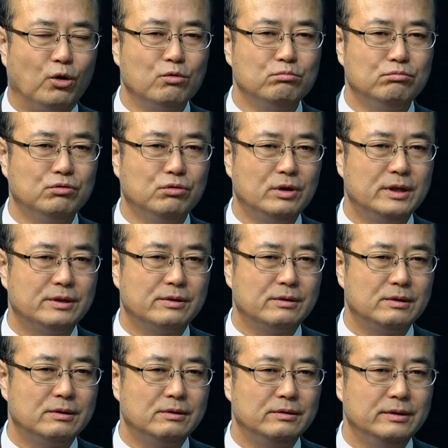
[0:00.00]

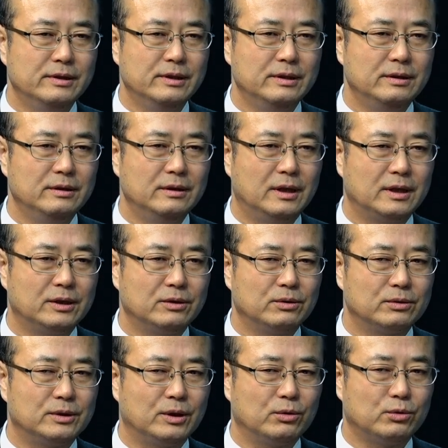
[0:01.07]
정부에서 이런 일 하는
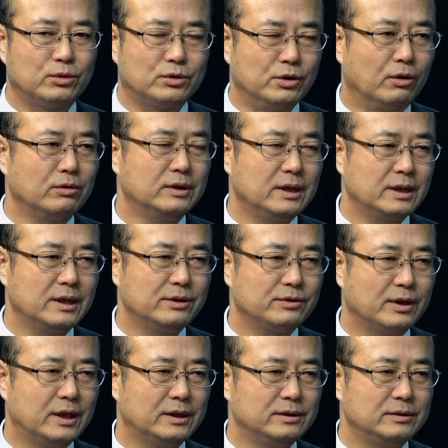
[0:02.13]
것하고
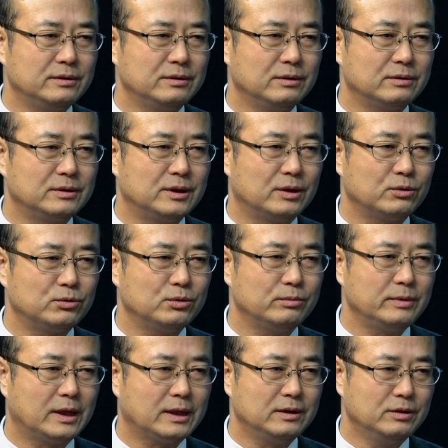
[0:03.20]
정당에서 하는 것하고
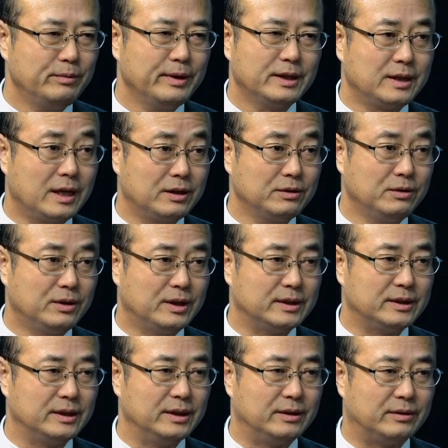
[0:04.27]
좀 약간 의미가 다른 것
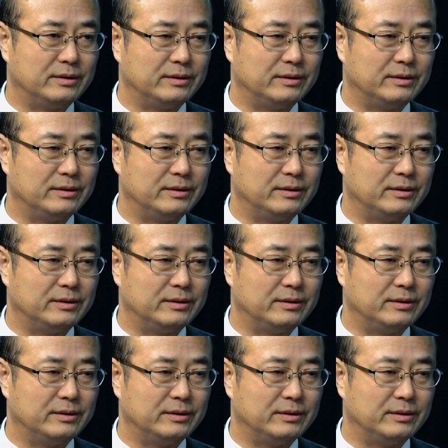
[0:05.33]
같아요. 어,